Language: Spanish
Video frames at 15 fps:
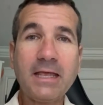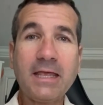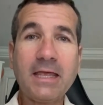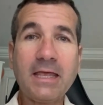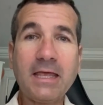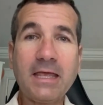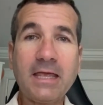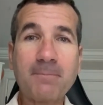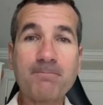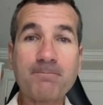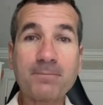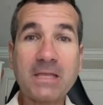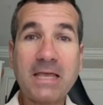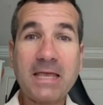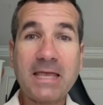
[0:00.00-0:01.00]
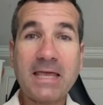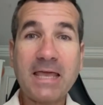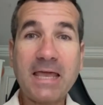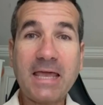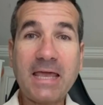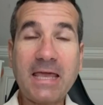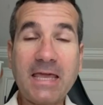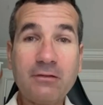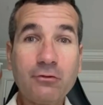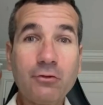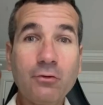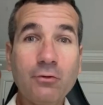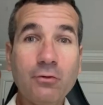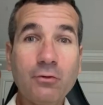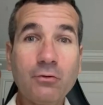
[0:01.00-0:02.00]
Em,
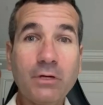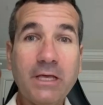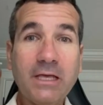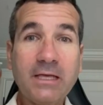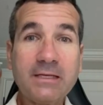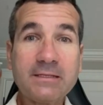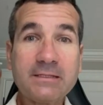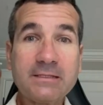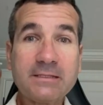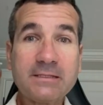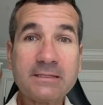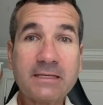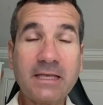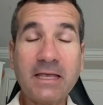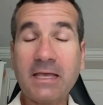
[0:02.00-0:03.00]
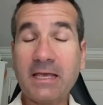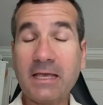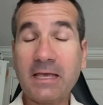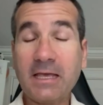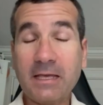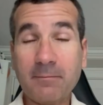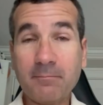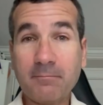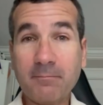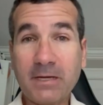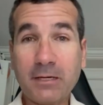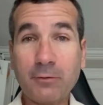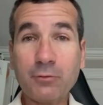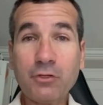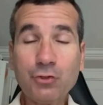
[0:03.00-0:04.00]
esto es eh,
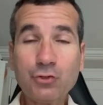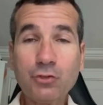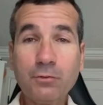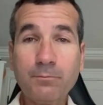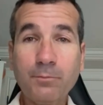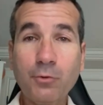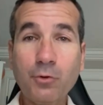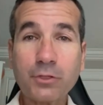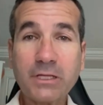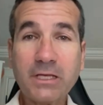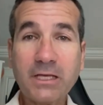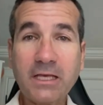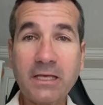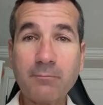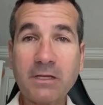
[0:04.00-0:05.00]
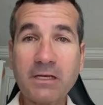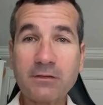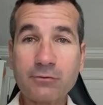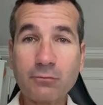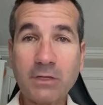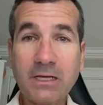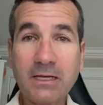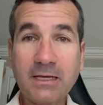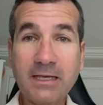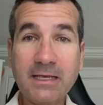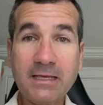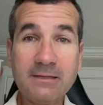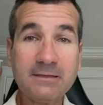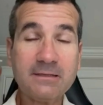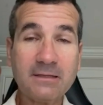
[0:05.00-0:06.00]
maravilloso porque en Venezuela
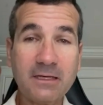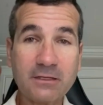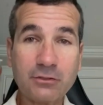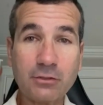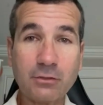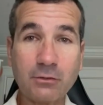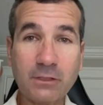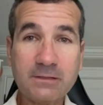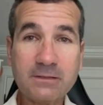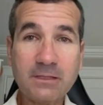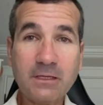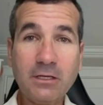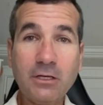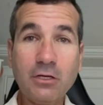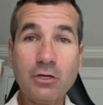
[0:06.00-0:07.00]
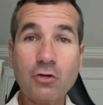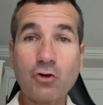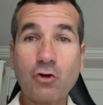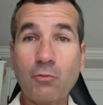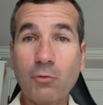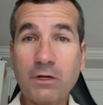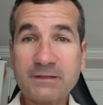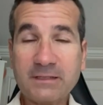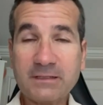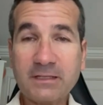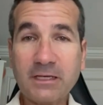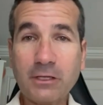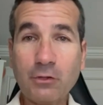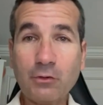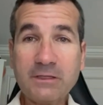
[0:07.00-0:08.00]
estas elecciones, como las
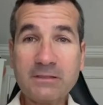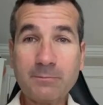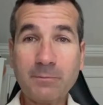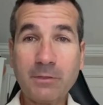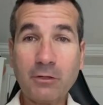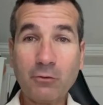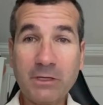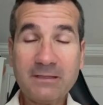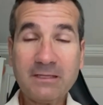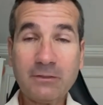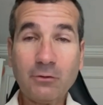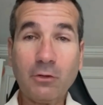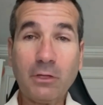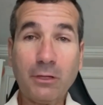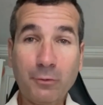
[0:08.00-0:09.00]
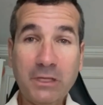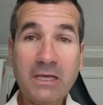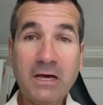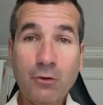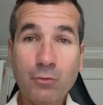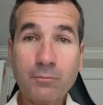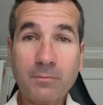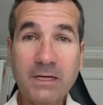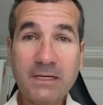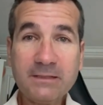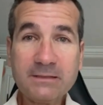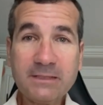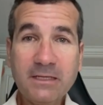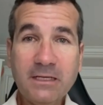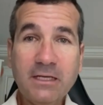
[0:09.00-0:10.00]
anteriores, pero esta todavía aún
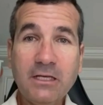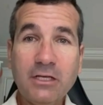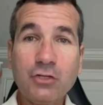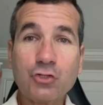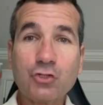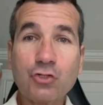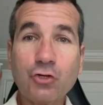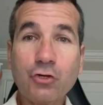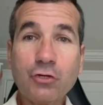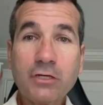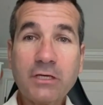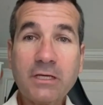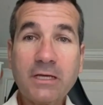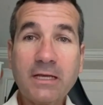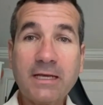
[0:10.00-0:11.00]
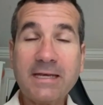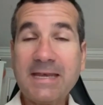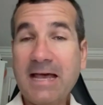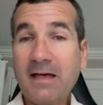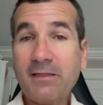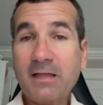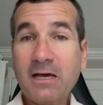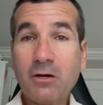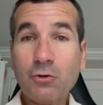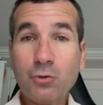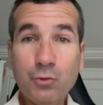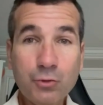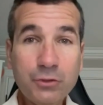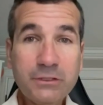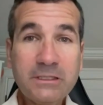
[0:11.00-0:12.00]
más, son nada
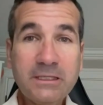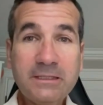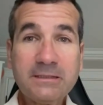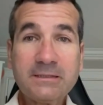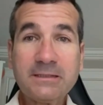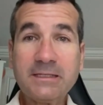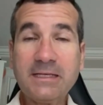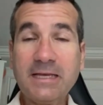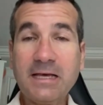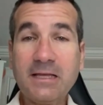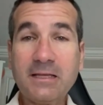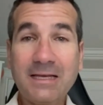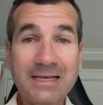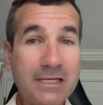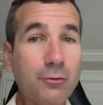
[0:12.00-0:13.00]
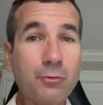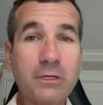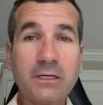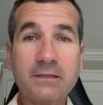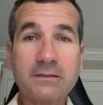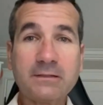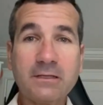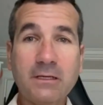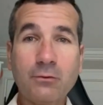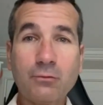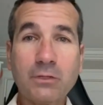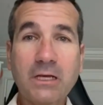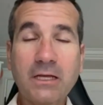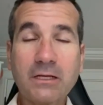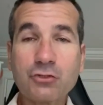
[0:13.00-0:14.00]
justas y nada libres. Es
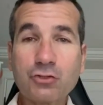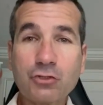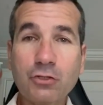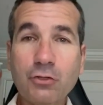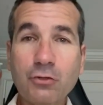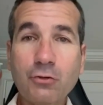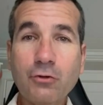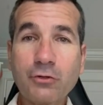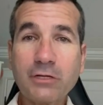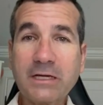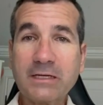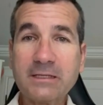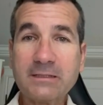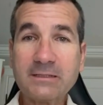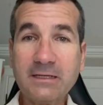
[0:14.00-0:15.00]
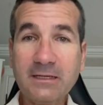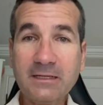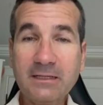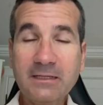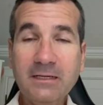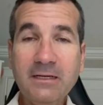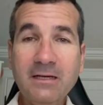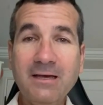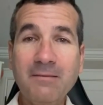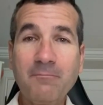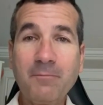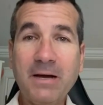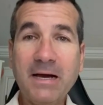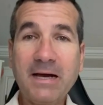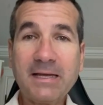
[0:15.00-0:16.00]
una elección organizada
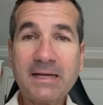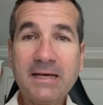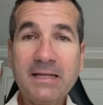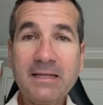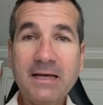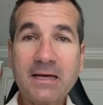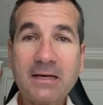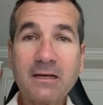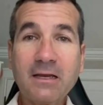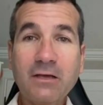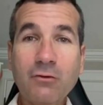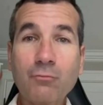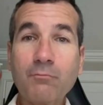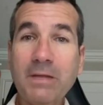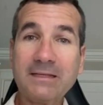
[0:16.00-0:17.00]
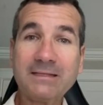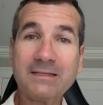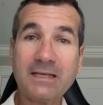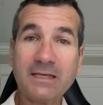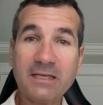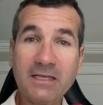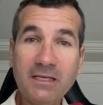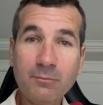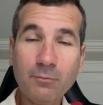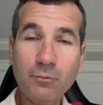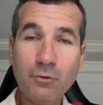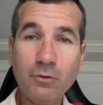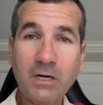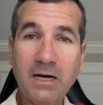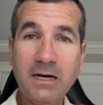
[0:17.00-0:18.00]
para darle un
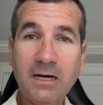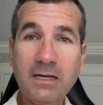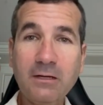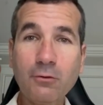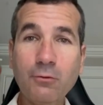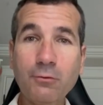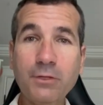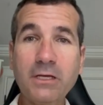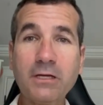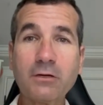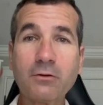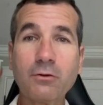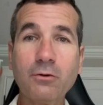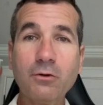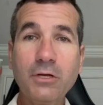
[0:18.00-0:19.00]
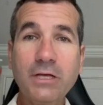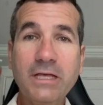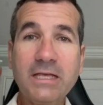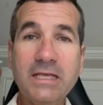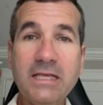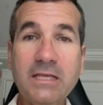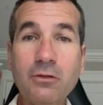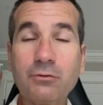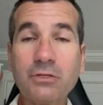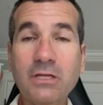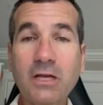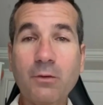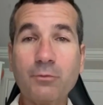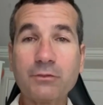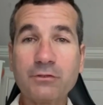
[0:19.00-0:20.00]
ventajismo al gobierno y donde
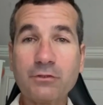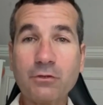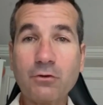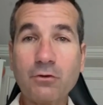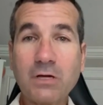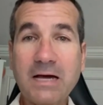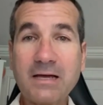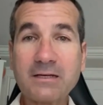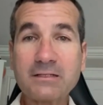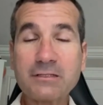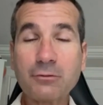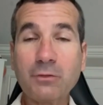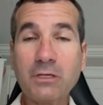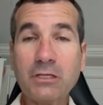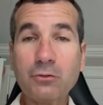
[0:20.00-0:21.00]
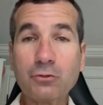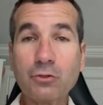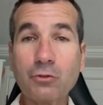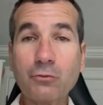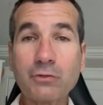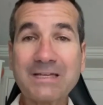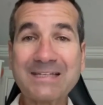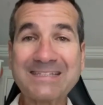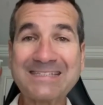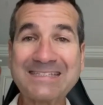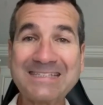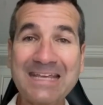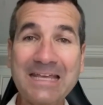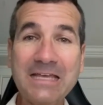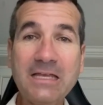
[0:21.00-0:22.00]
la oposición ha recibido toda una
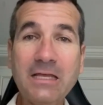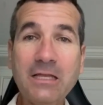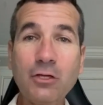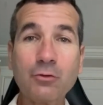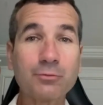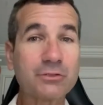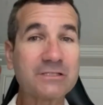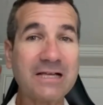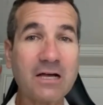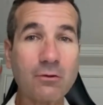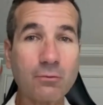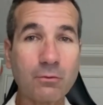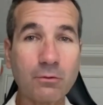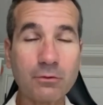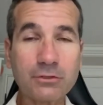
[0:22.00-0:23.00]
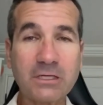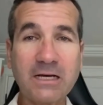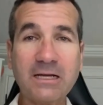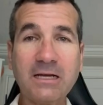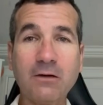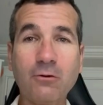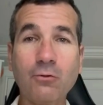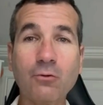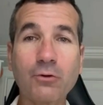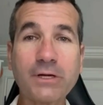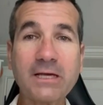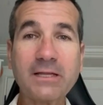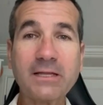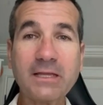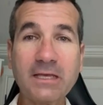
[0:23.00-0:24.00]
serie de obstáculos a la
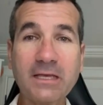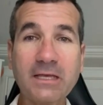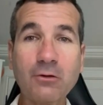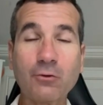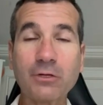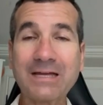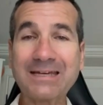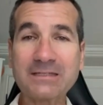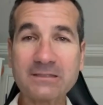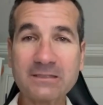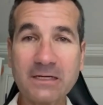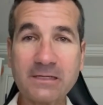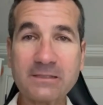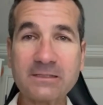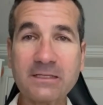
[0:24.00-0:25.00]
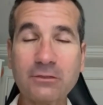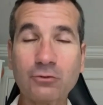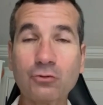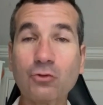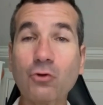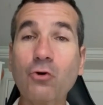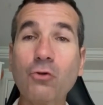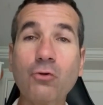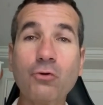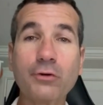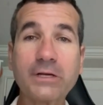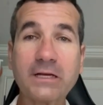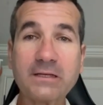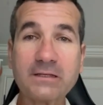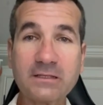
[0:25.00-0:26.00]
hora de organizarse, todo
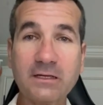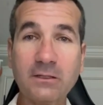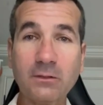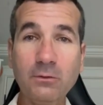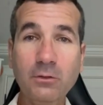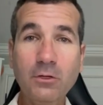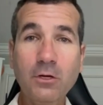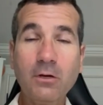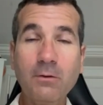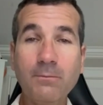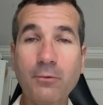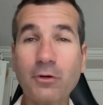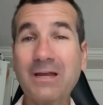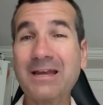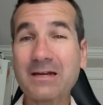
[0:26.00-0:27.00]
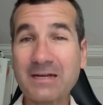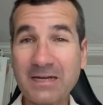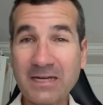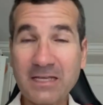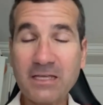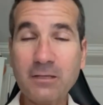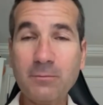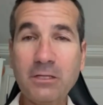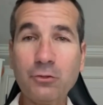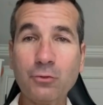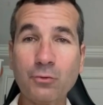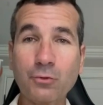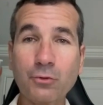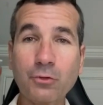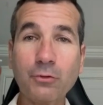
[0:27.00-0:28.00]
organizado por el régimen
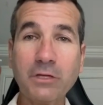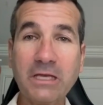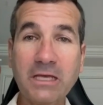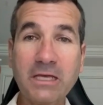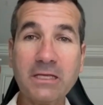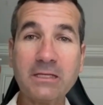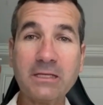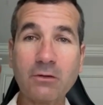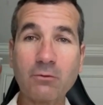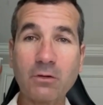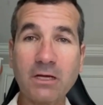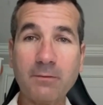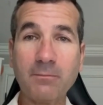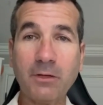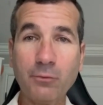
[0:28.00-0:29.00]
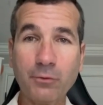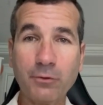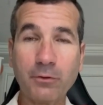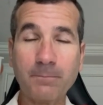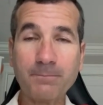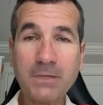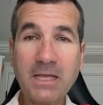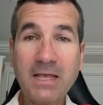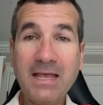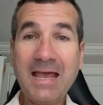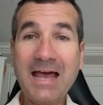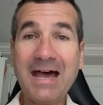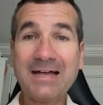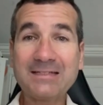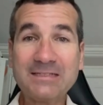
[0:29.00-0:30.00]
duro de Nicolás Maduro.
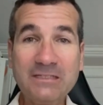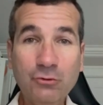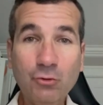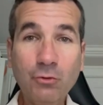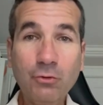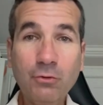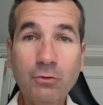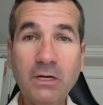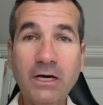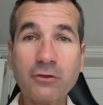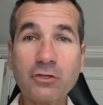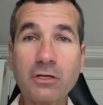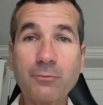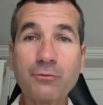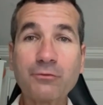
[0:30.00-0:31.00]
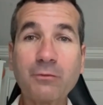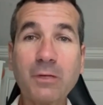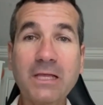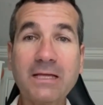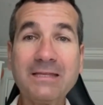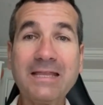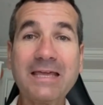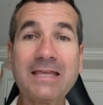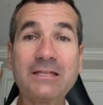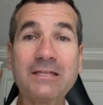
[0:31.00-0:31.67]
Así todo, hay una posibilidad de que